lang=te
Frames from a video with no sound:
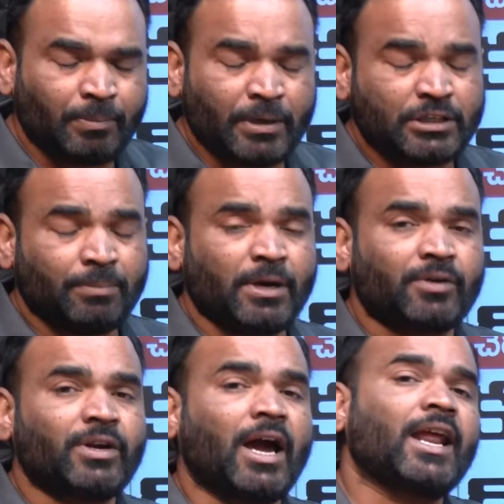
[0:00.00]
చెప్పేసి
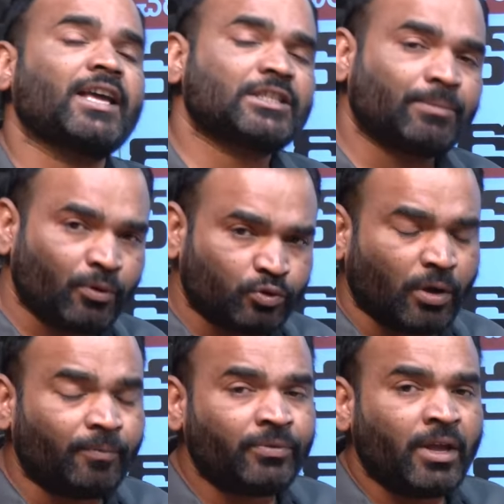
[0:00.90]
చెప్పినటువంటి ఆ రాష్ట్ర
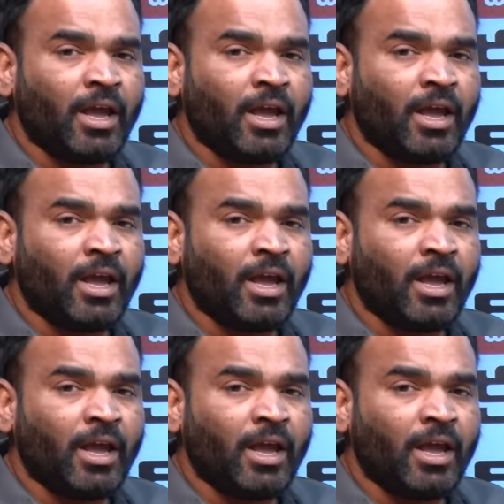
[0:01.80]
ప్రభుత్వం